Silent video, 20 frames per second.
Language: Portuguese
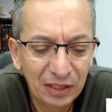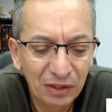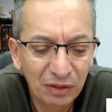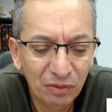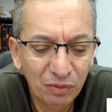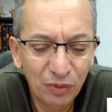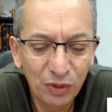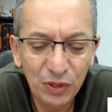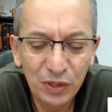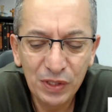
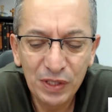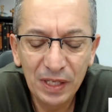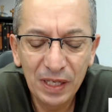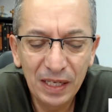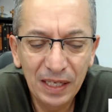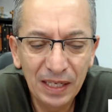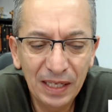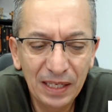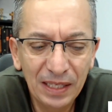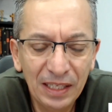
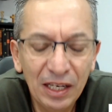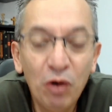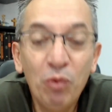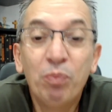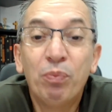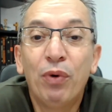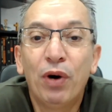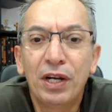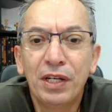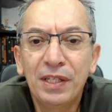você não
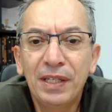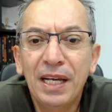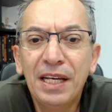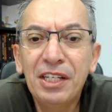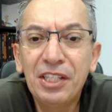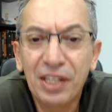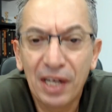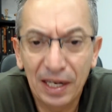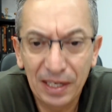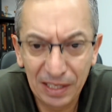pode
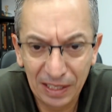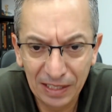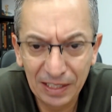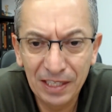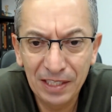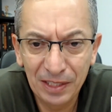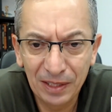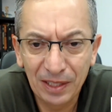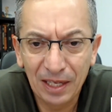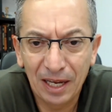deixar de
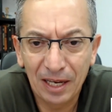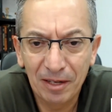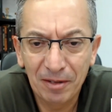acreditar